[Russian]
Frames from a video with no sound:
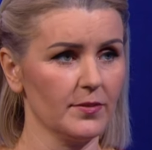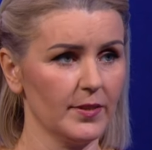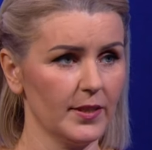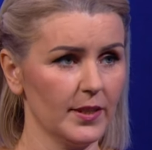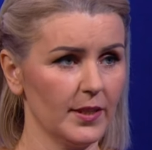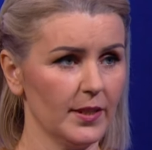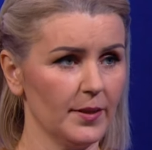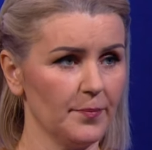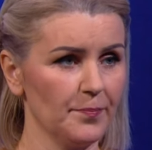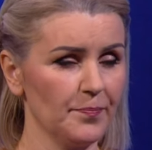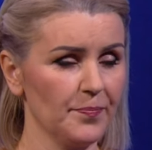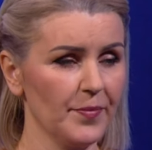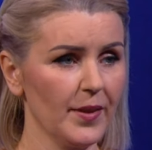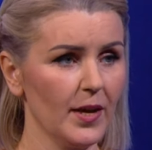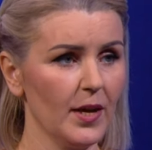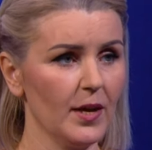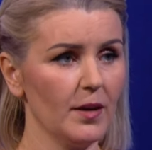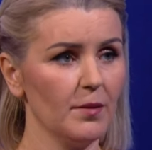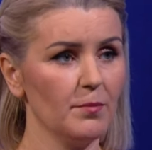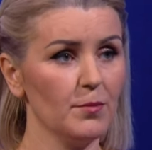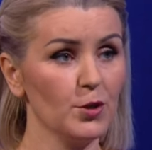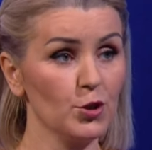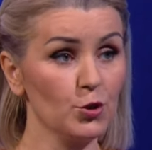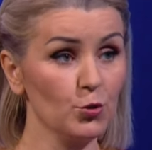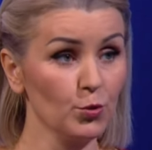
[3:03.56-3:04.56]
свои
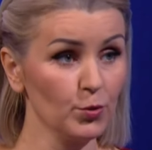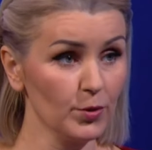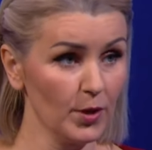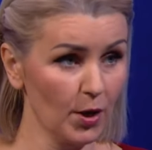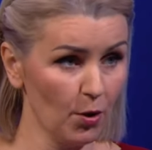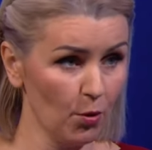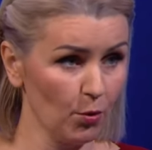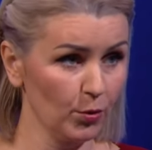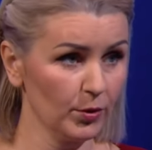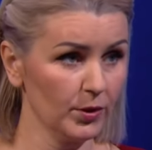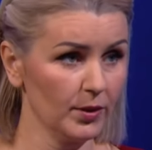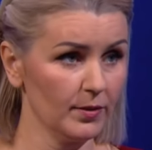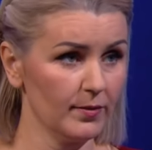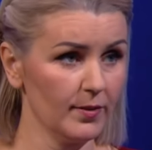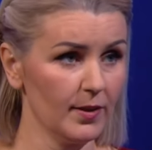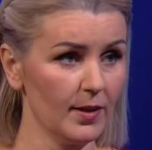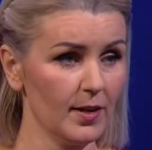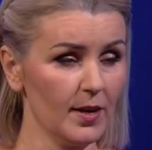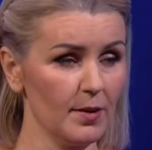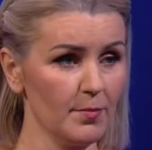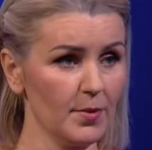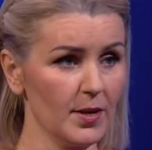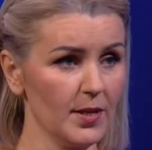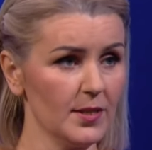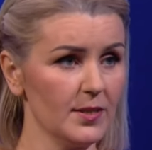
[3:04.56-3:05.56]

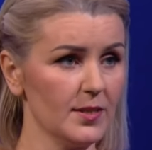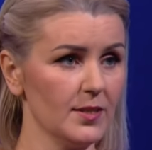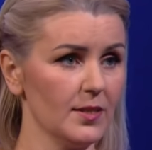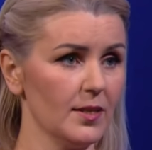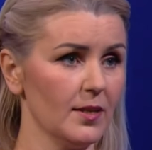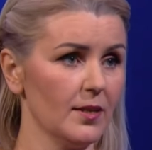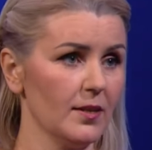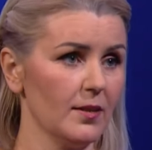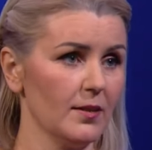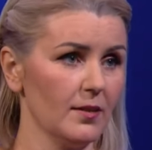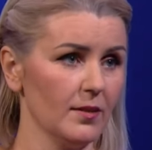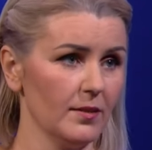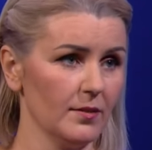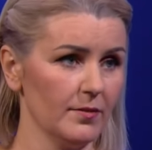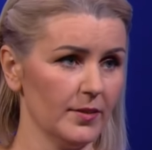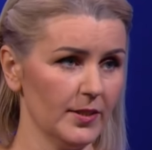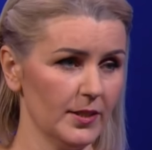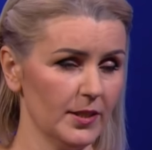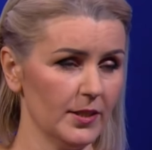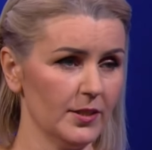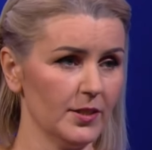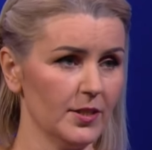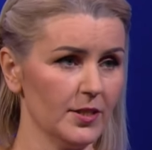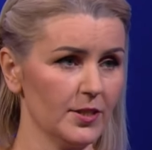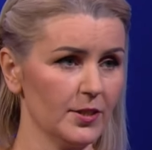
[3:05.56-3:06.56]
международного образца э,
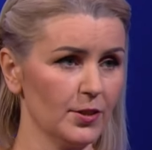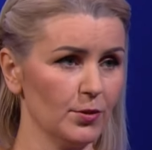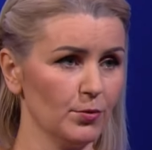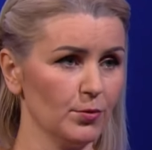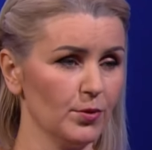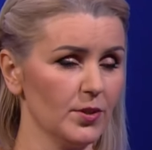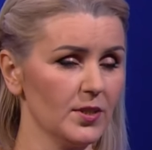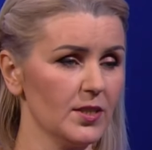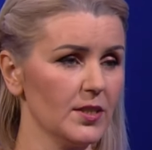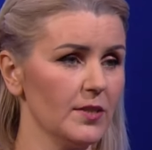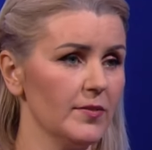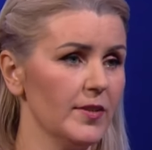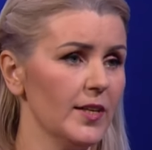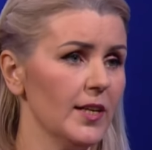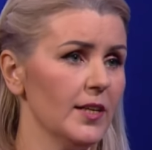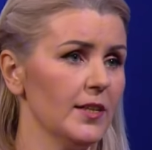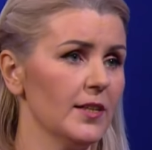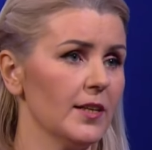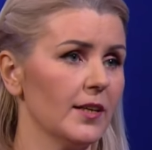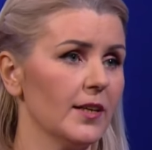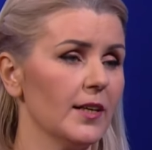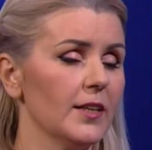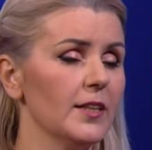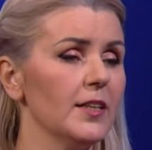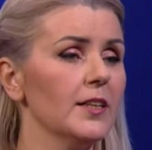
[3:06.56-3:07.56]
водительские
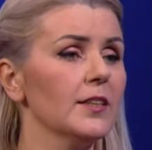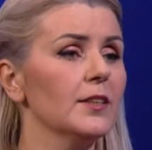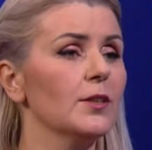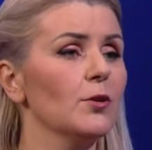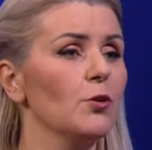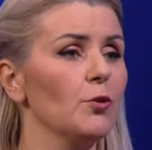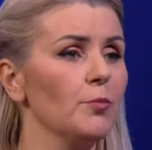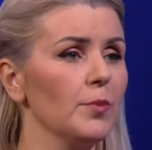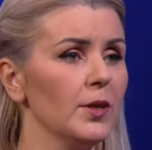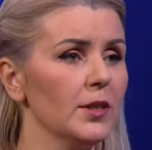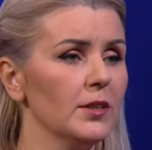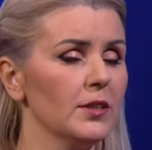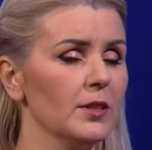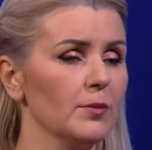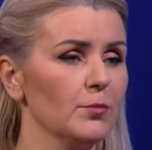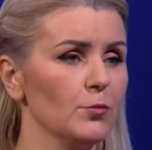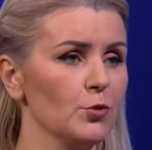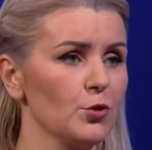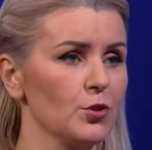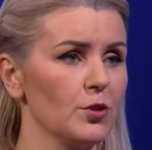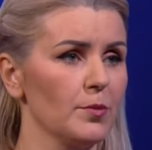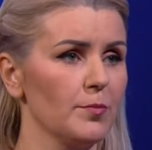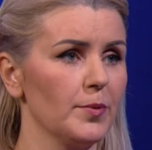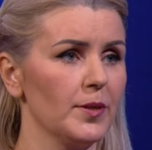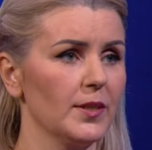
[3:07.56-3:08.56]
удостоверения? Какие документы им
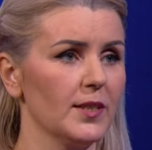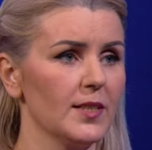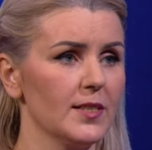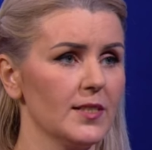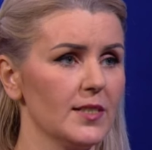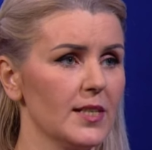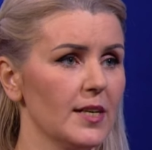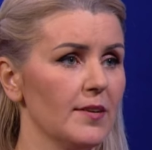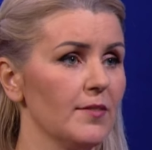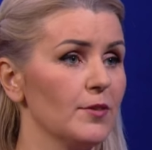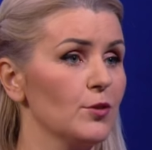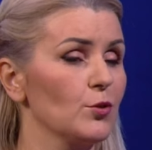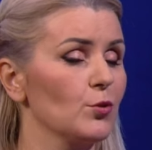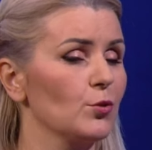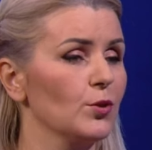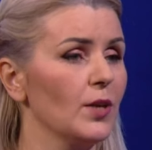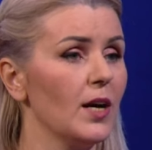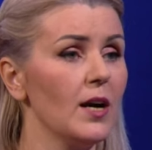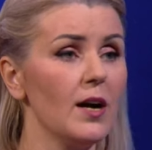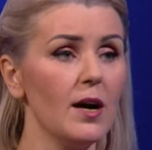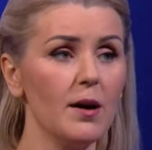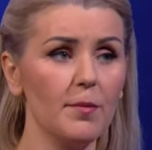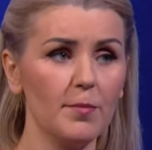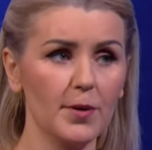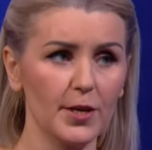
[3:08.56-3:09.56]
нужно предоставить,
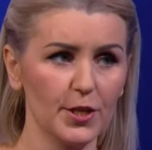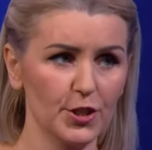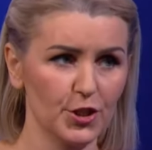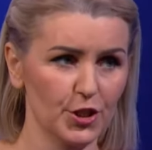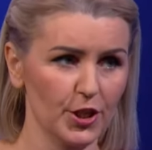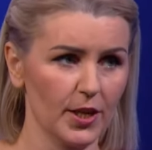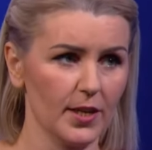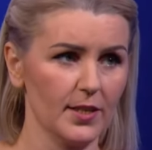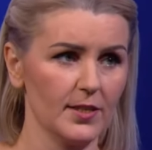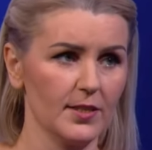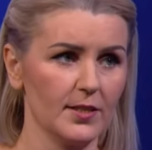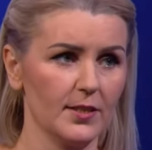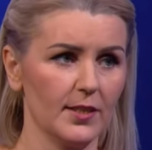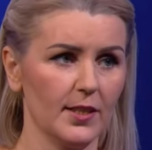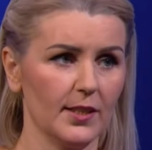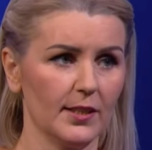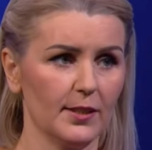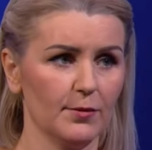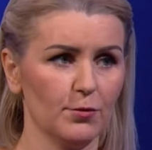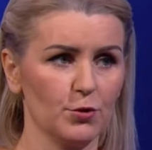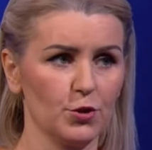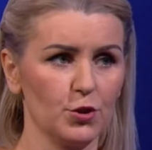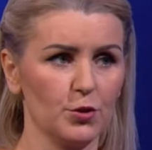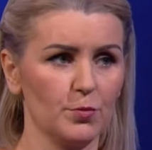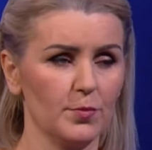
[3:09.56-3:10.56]
куда обращаться для
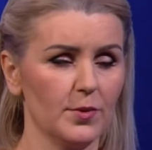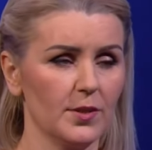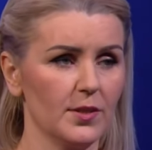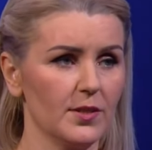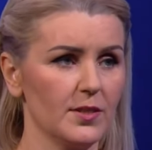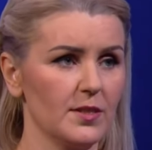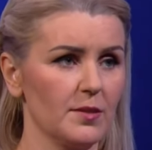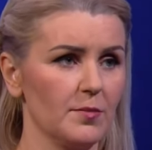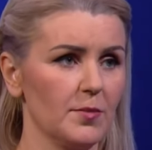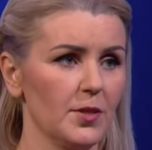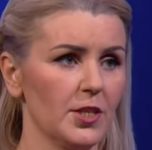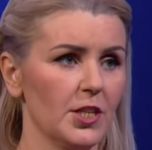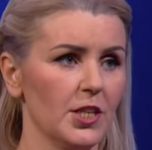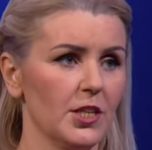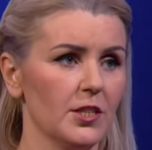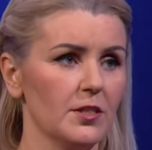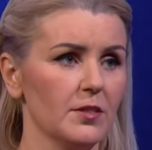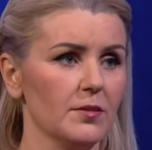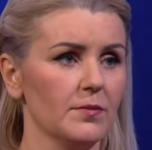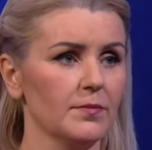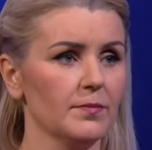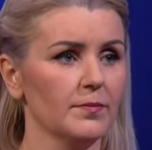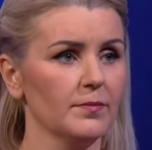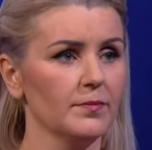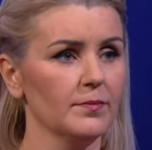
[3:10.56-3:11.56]
того, чтобы их
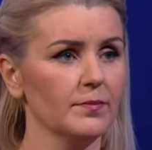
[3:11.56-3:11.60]
заменить?